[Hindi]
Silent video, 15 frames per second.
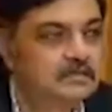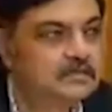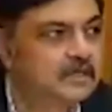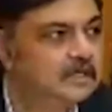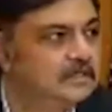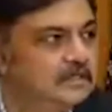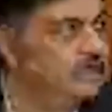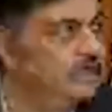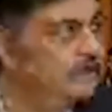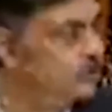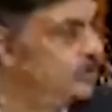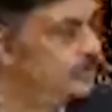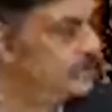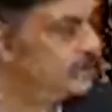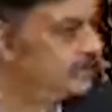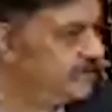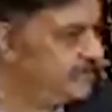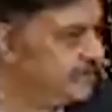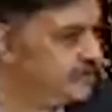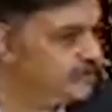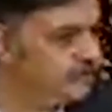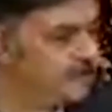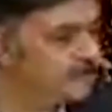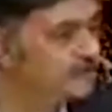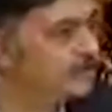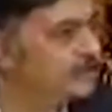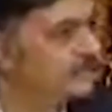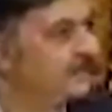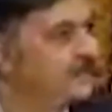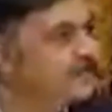कल दिल्ली पुलिस की प्रेस
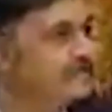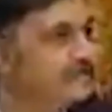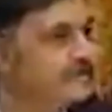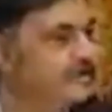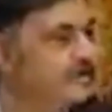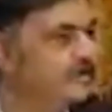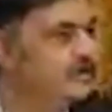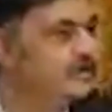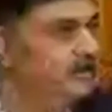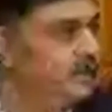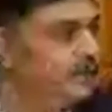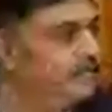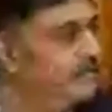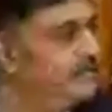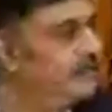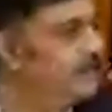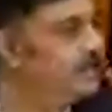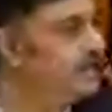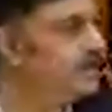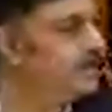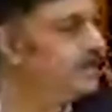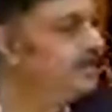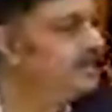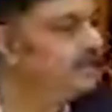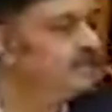कॉन्फ्रेंस में आपने देखा कि